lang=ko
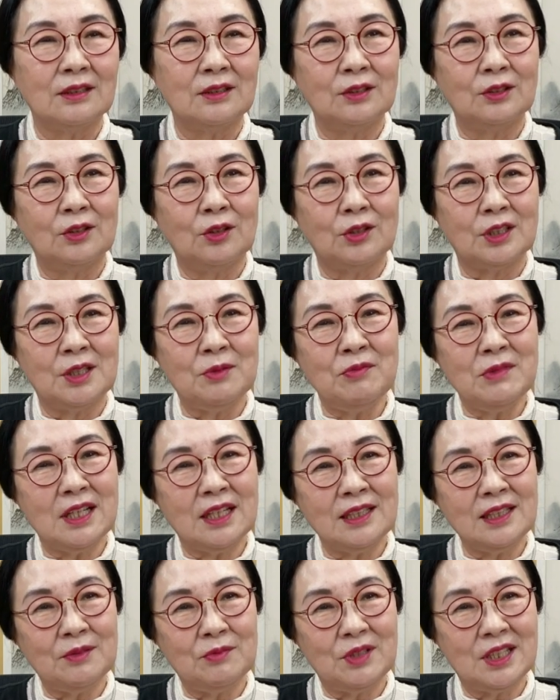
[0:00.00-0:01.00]
또
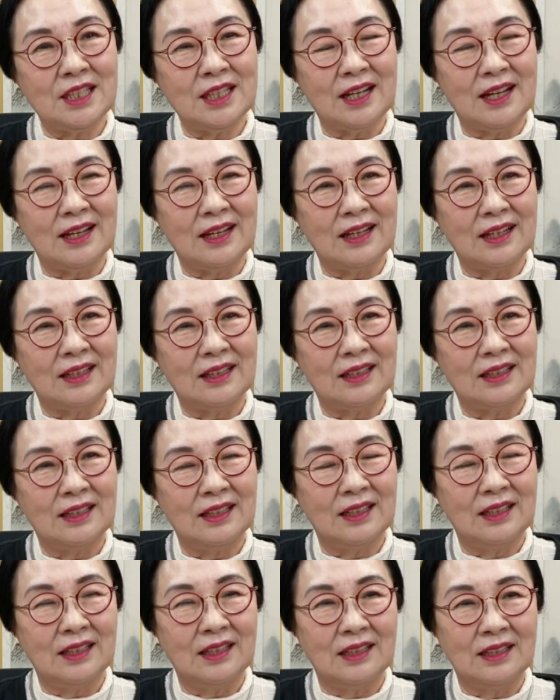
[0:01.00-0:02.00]
김장김치가
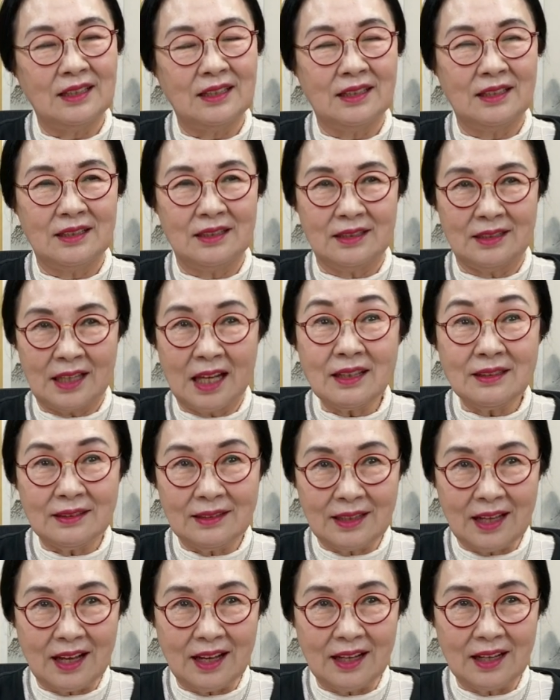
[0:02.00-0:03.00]

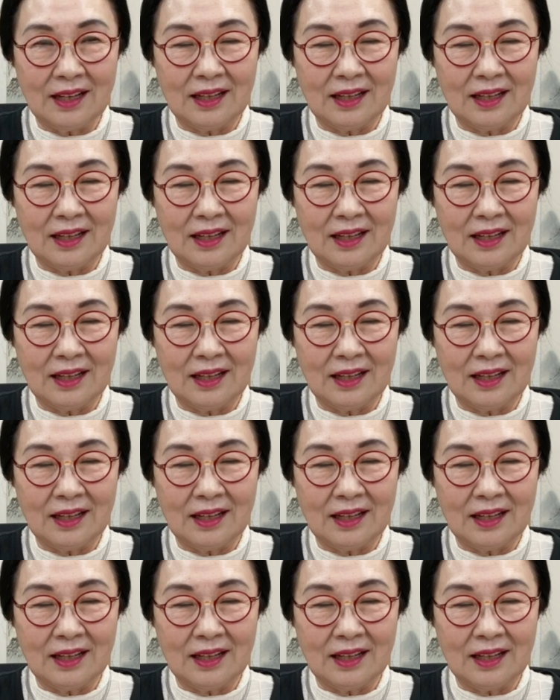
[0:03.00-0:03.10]
삭다,